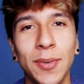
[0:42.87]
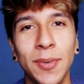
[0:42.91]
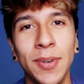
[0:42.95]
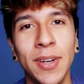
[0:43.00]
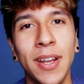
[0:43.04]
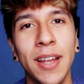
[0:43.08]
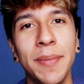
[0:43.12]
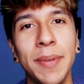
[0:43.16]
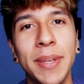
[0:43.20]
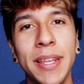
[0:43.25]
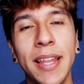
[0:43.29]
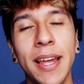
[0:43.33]

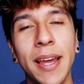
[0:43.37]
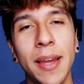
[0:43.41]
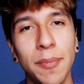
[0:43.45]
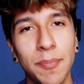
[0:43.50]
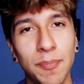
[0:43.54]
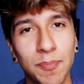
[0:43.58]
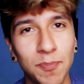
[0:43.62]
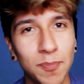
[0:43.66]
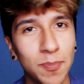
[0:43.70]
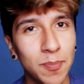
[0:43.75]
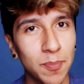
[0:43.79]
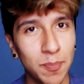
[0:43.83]
una
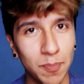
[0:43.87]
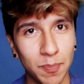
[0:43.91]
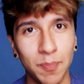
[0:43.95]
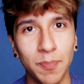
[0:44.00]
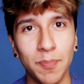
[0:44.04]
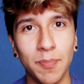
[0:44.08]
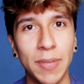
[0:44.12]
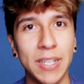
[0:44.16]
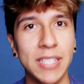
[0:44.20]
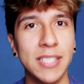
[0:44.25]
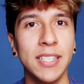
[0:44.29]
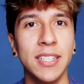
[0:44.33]
vida
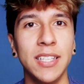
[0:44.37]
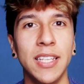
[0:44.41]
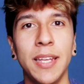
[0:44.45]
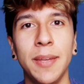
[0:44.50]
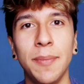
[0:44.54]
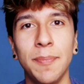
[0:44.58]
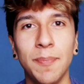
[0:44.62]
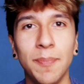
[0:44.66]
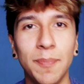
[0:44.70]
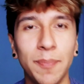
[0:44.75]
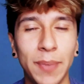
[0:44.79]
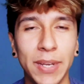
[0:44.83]

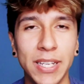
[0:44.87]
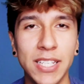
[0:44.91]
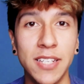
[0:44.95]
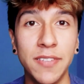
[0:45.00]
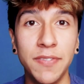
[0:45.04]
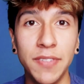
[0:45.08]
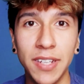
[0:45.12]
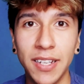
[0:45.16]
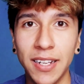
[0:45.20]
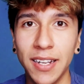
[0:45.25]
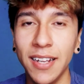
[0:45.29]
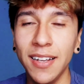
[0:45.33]
bastante
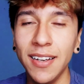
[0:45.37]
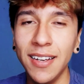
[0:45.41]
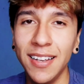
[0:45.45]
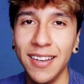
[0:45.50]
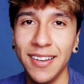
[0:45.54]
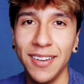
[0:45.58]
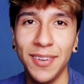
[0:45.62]
pacífica.